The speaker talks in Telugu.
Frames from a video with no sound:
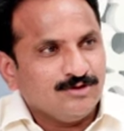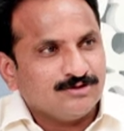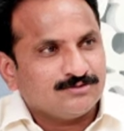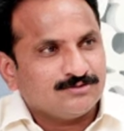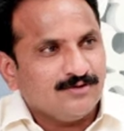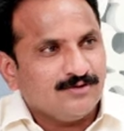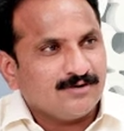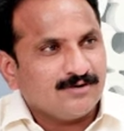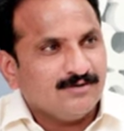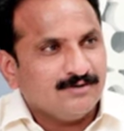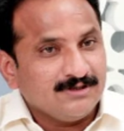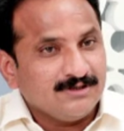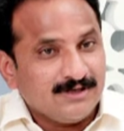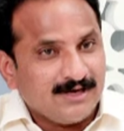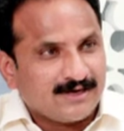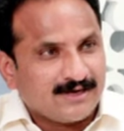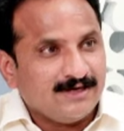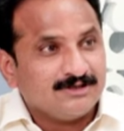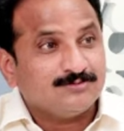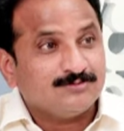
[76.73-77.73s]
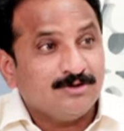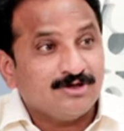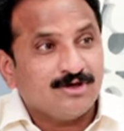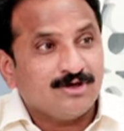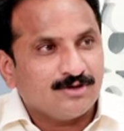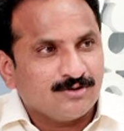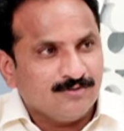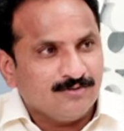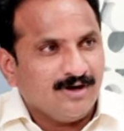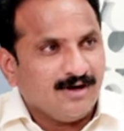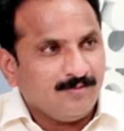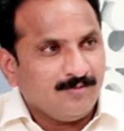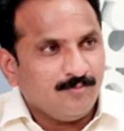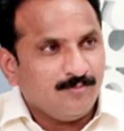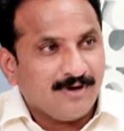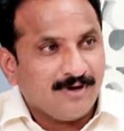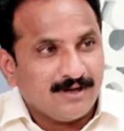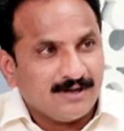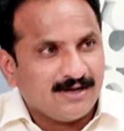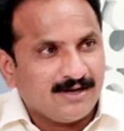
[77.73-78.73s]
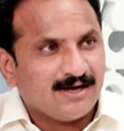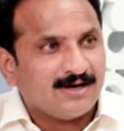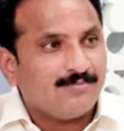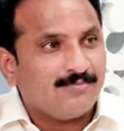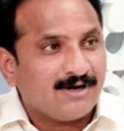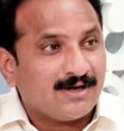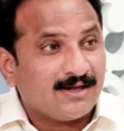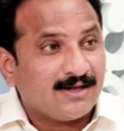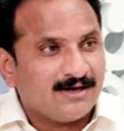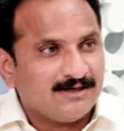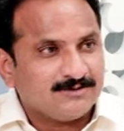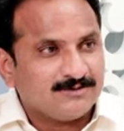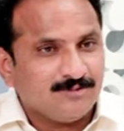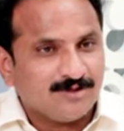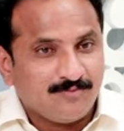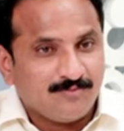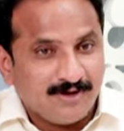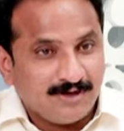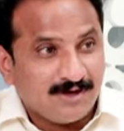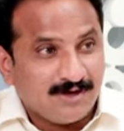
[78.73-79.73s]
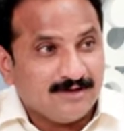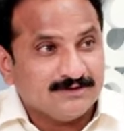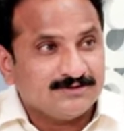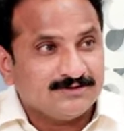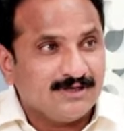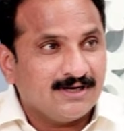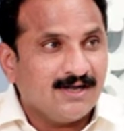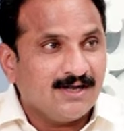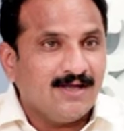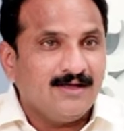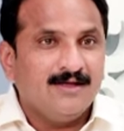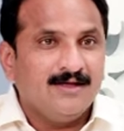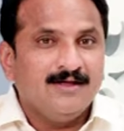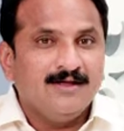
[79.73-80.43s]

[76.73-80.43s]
నియోజకవర్గంలో ఈ అరాచ్మెంట్ ఎక్కువ పై కనపడిన అరాచ్మెంట్ ఫైనాన్షియల్గా